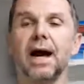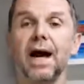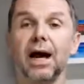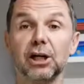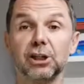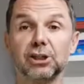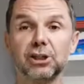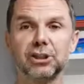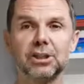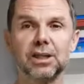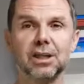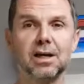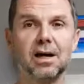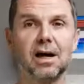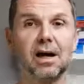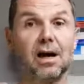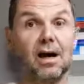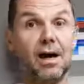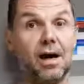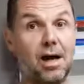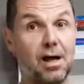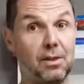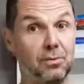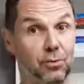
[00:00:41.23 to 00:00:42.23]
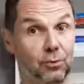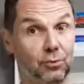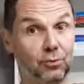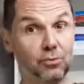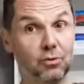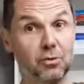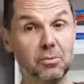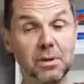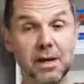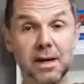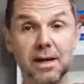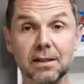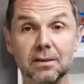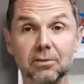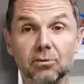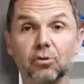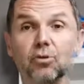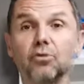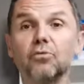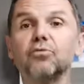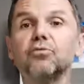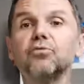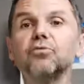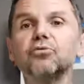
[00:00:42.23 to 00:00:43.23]
acheter un nom de
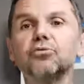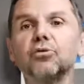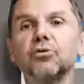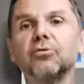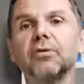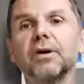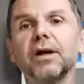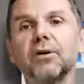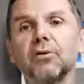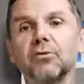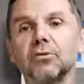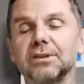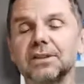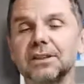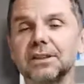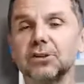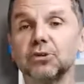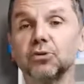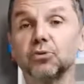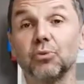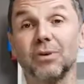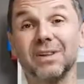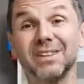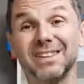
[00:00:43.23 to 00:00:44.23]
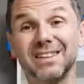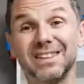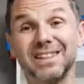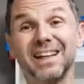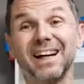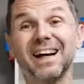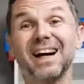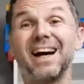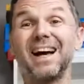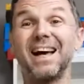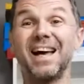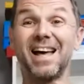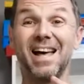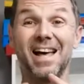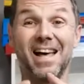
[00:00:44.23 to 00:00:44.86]
domaine, que vous devrez aussi choisir